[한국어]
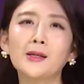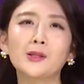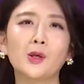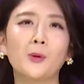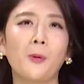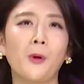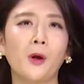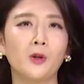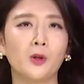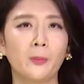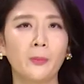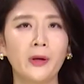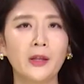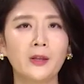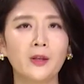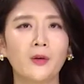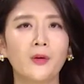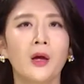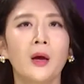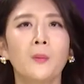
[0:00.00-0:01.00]
제가 배웠던
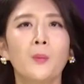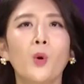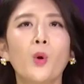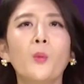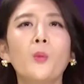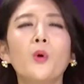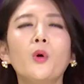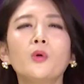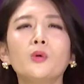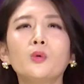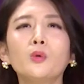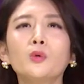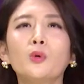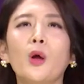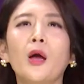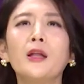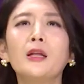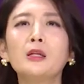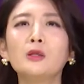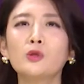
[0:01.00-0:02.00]
패턴. 뭐뭐도
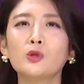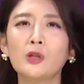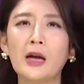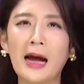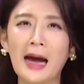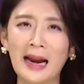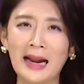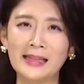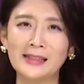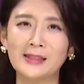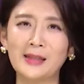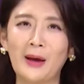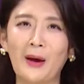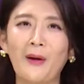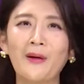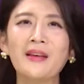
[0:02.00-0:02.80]
되는 줄 알았어요.